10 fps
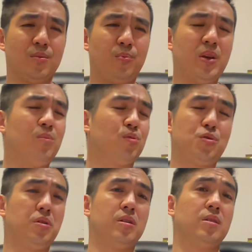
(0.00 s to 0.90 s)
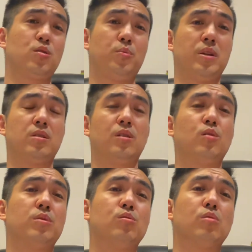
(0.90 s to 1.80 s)
兵不血刃的就变成六
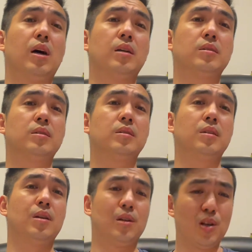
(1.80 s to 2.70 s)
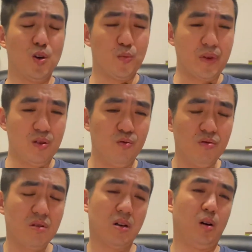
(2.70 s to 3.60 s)
比五了。六比五
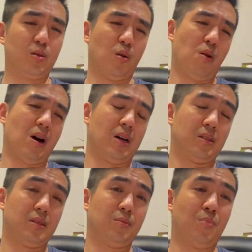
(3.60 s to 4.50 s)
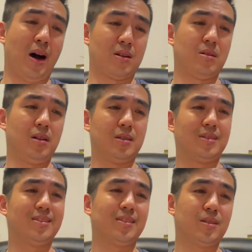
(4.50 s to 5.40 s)
以后的话，马上
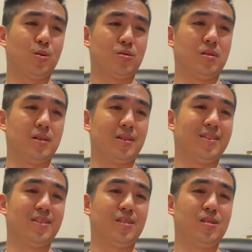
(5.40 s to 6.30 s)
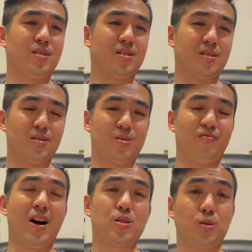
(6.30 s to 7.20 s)
就是自己
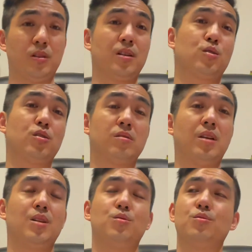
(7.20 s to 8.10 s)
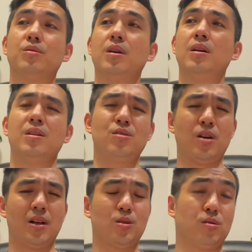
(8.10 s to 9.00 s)
发球的一个胜赛局，一
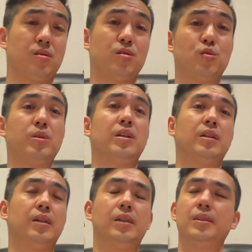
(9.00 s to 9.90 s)
上来又是四十比零啊。